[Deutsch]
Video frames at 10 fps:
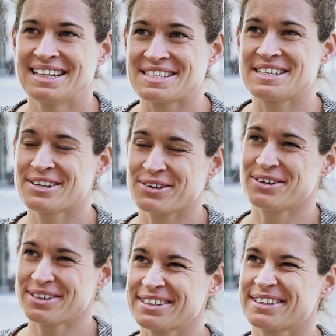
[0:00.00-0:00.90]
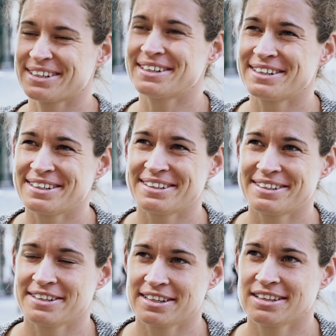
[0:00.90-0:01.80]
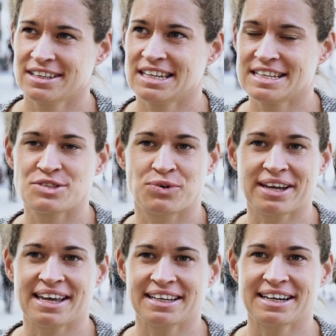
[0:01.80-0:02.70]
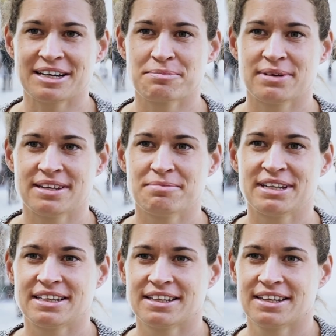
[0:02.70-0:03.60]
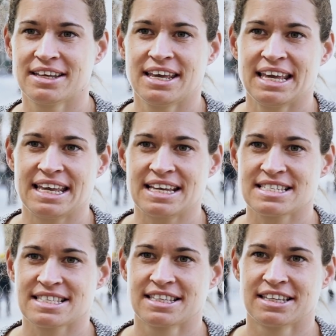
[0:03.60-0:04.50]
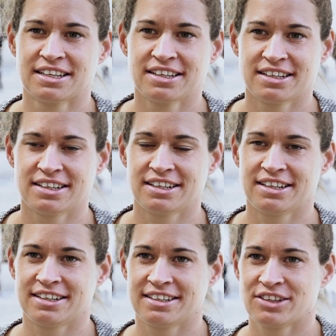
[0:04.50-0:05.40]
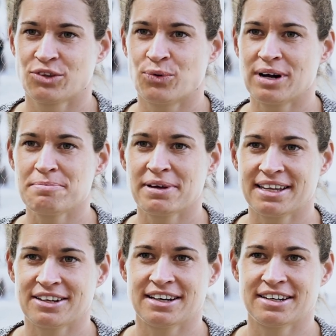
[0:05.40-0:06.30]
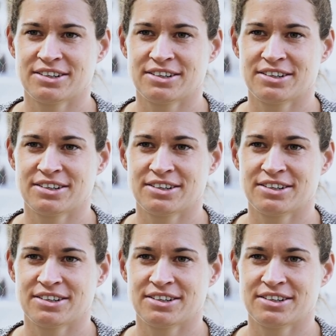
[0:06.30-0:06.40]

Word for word: dass ich auch äh, in die Historie eingegangen bin mit dem ersten äh, Tor bei einer